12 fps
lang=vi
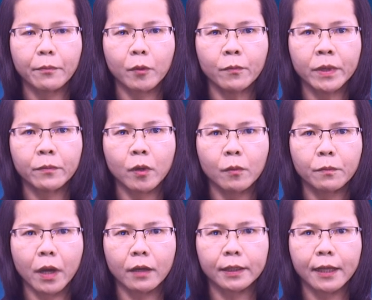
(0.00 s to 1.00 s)
41
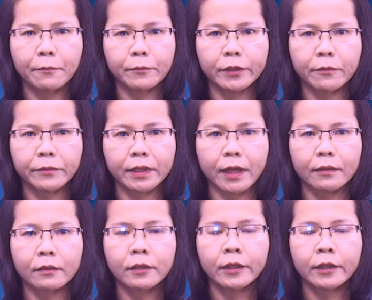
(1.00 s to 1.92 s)
bậc tâm trong sạch,